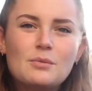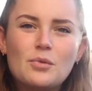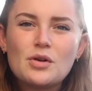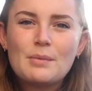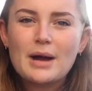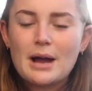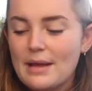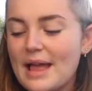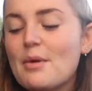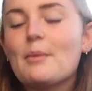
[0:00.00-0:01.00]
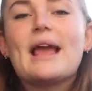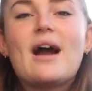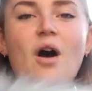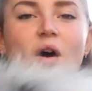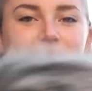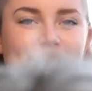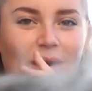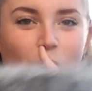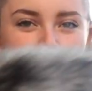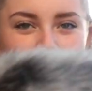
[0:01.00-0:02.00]
Bon, apparemment... Ah non mais, oh, c'est
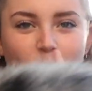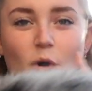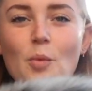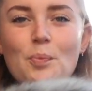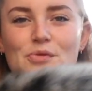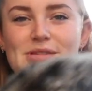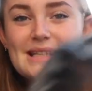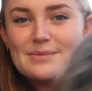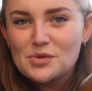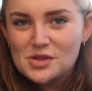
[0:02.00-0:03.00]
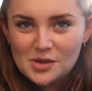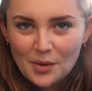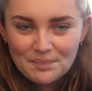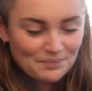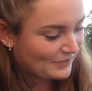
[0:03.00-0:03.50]
incroyable Opus qui me sent